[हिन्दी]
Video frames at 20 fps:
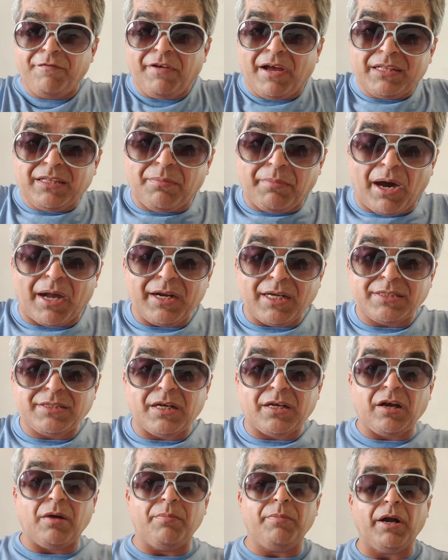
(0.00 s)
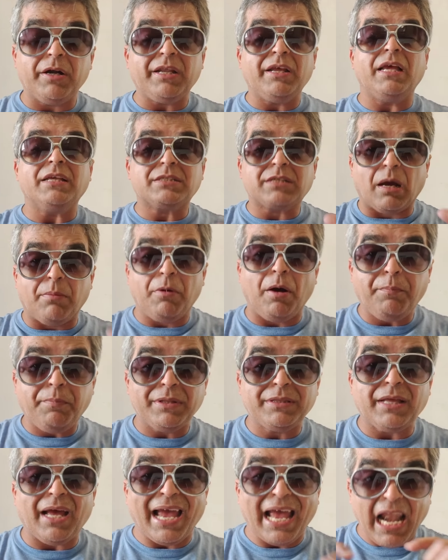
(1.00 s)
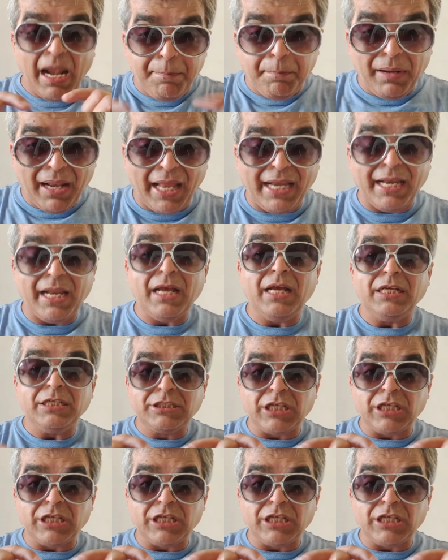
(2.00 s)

in fact, the Maharashtra government has come up with a helpline